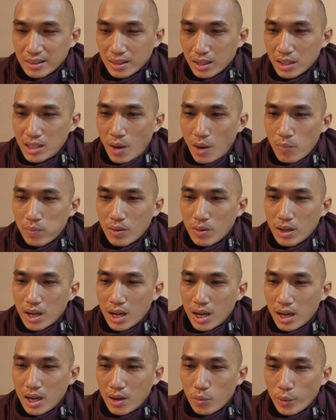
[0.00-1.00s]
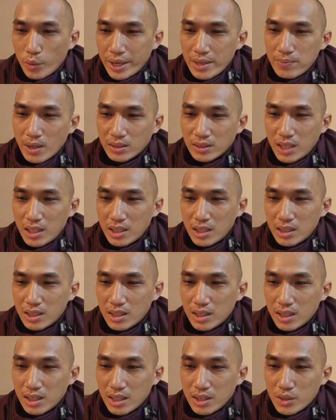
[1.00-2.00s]
ở trong ờ, quyển phân tích
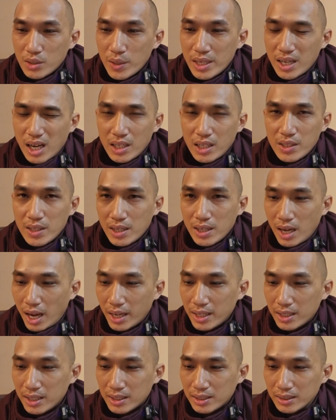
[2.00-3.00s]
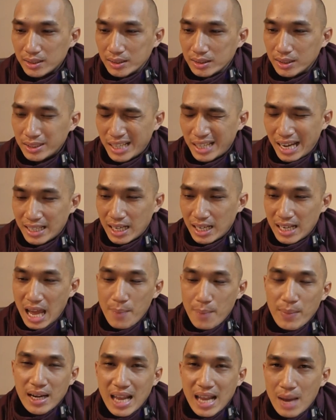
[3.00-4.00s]
ờ, duyên khởi thì duyên hệ thì ngài
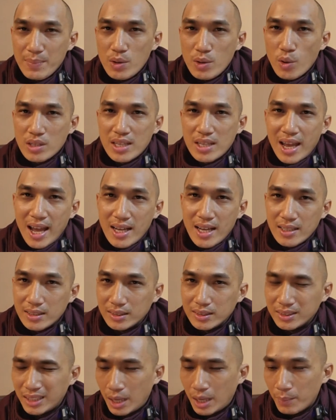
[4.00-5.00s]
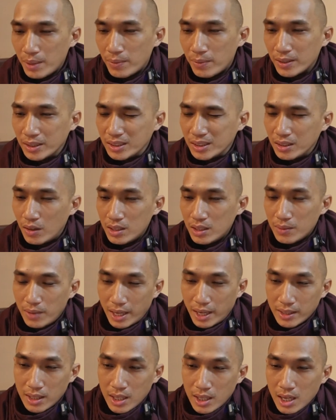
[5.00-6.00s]
Nanda Mala biết quan sát ngài mới phân nói như
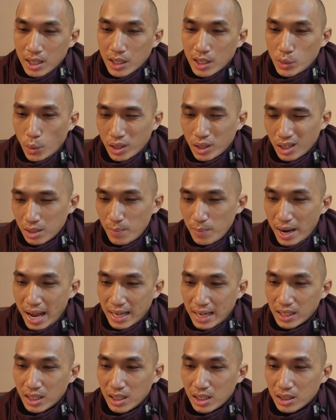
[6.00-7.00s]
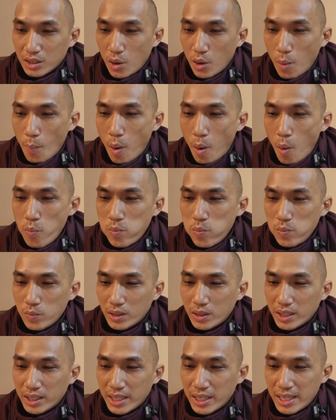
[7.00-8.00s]
vậy cái thuật ngữ mà hành đó có bốn
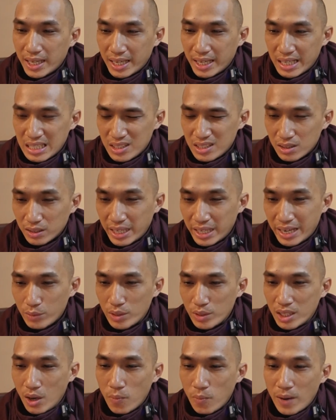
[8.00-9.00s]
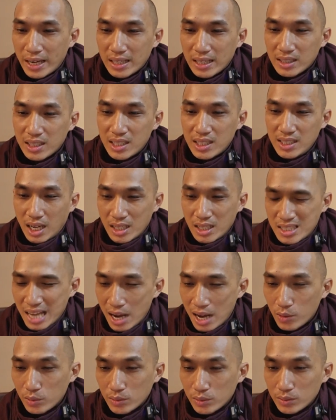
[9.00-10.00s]
cái nghĩa dựa theo những câu văn trích dẫn
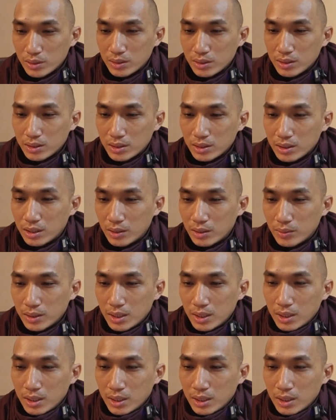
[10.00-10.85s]
sau đúng không?